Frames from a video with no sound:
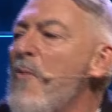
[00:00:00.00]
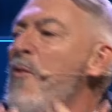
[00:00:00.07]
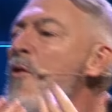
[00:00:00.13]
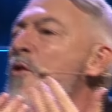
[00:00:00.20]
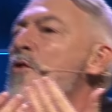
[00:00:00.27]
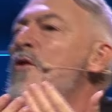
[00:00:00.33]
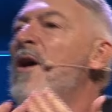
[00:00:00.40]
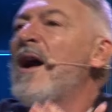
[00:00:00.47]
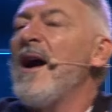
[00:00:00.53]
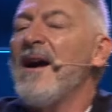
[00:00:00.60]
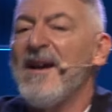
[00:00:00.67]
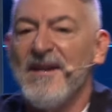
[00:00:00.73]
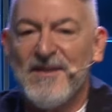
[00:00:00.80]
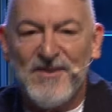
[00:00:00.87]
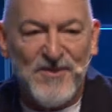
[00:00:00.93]
busca a
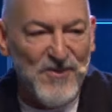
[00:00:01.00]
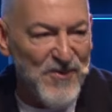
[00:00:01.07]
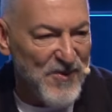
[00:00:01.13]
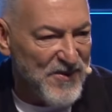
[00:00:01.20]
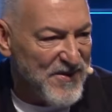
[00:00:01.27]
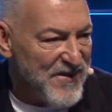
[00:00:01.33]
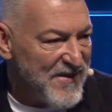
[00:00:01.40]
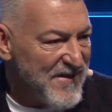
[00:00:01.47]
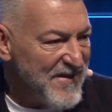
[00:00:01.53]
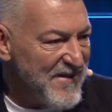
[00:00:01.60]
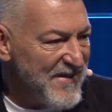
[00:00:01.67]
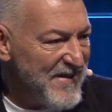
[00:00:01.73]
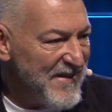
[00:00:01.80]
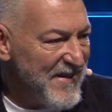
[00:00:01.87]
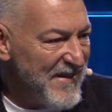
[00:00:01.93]
Jesús,
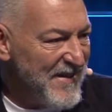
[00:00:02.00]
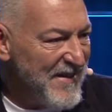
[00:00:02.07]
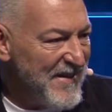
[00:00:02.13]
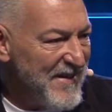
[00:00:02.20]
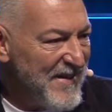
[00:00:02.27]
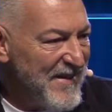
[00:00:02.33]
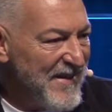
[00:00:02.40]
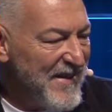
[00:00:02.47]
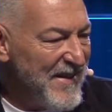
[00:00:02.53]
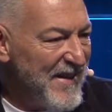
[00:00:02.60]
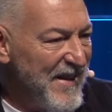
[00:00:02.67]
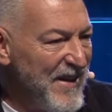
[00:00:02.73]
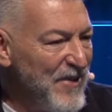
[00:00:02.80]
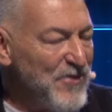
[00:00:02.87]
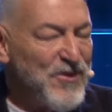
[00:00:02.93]

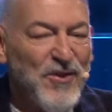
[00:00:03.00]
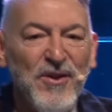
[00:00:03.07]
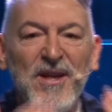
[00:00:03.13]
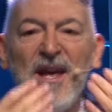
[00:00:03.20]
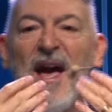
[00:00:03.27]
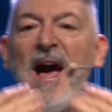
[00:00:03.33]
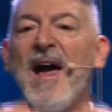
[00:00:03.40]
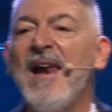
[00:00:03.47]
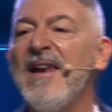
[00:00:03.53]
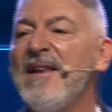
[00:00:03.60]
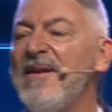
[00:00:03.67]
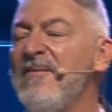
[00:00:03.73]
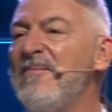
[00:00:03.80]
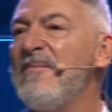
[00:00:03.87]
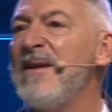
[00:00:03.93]
el otro día
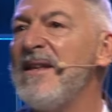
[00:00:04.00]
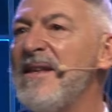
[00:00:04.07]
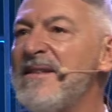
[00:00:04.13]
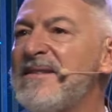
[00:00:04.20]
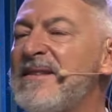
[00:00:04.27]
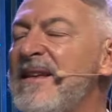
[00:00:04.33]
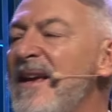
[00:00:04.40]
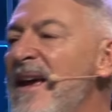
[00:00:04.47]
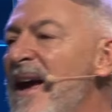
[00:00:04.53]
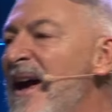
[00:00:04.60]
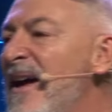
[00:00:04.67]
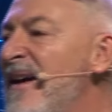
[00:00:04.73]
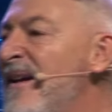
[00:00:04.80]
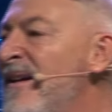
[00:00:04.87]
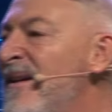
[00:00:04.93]
alguien me
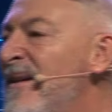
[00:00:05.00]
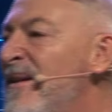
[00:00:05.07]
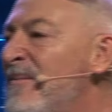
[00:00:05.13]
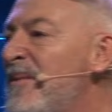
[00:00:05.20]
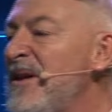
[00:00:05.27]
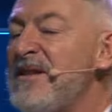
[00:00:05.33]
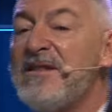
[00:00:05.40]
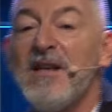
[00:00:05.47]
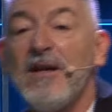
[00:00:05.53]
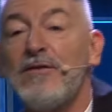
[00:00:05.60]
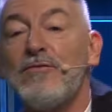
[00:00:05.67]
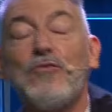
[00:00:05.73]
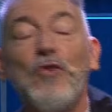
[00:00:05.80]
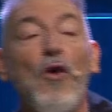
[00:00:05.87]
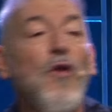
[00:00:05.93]
decía, y si
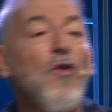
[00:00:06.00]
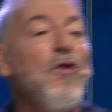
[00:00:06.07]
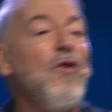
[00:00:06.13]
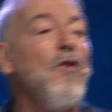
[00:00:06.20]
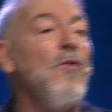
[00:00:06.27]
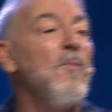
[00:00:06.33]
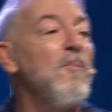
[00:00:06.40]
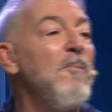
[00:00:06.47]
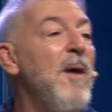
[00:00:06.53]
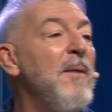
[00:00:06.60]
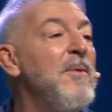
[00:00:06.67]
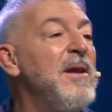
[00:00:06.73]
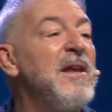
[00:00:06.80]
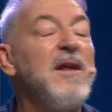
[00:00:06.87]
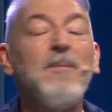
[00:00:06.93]
todo va a
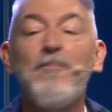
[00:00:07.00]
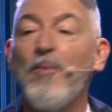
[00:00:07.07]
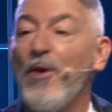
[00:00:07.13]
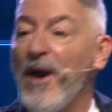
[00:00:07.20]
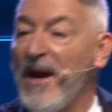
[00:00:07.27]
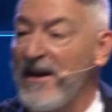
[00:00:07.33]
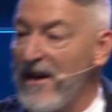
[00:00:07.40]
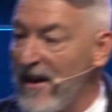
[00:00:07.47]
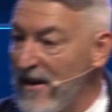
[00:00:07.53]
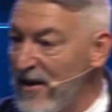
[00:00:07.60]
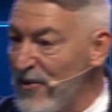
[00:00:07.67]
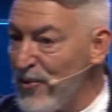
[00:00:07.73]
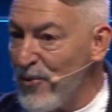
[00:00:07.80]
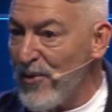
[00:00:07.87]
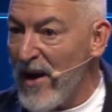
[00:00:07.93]
venir por
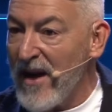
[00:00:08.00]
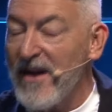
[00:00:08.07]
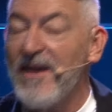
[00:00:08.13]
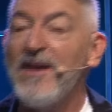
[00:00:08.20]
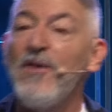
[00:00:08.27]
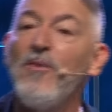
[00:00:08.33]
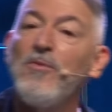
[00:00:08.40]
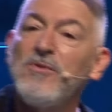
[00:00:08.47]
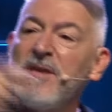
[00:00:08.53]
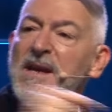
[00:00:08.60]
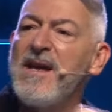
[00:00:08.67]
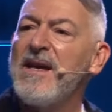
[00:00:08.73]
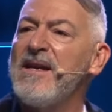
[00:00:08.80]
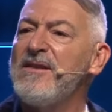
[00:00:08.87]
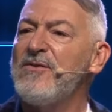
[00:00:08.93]
añadidura. Le digo, ¿vos
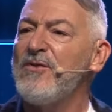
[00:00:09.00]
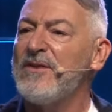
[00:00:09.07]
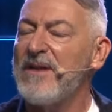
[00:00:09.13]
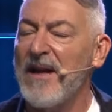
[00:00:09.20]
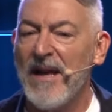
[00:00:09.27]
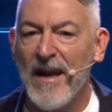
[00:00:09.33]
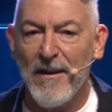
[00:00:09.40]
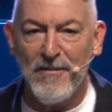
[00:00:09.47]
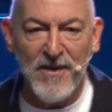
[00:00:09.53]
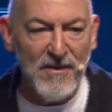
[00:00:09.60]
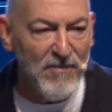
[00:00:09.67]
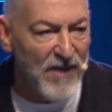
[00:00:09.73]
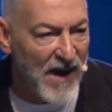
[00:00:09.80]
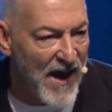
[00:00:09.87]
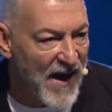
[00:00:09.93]
sabés que eso está en la
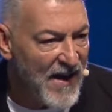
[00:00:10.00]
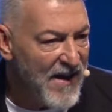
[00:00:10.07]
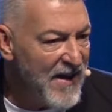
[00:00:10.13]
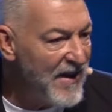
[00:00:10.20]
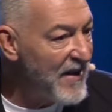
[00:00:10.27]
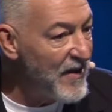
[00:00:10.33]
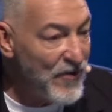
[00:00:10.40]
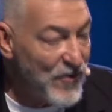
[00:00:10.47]
Biblia? Y